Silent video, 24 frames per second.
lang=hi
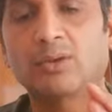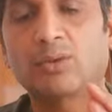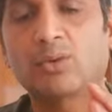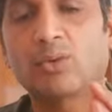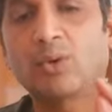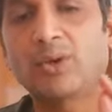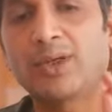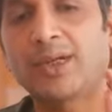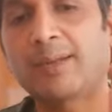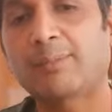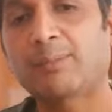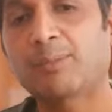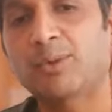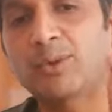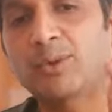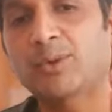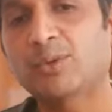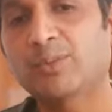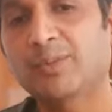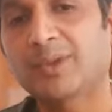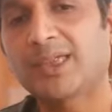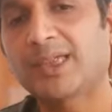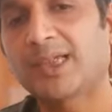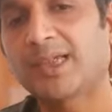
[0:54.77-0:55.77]
कोई आपको
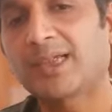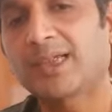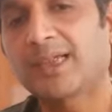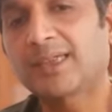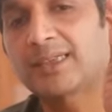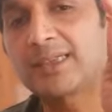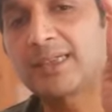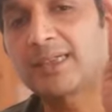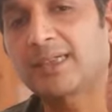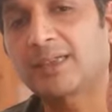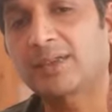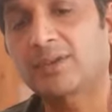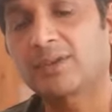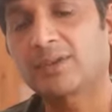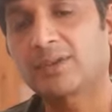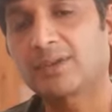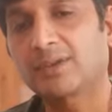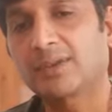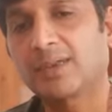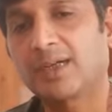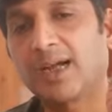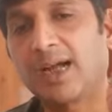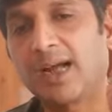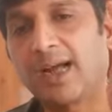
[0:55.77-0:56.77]
क्यों बताए कि ऐसा करो
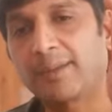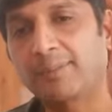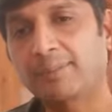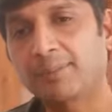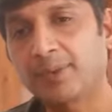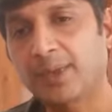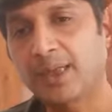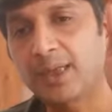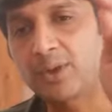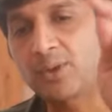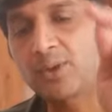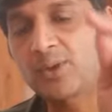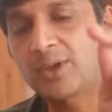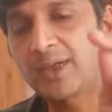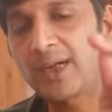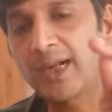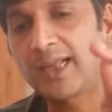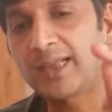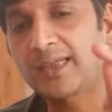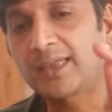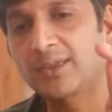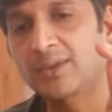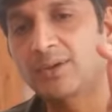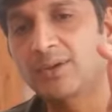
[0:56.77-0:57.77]
आप करो
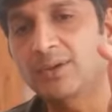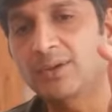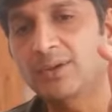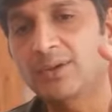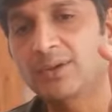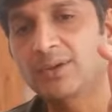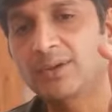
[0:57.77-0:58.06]
ट्राई करो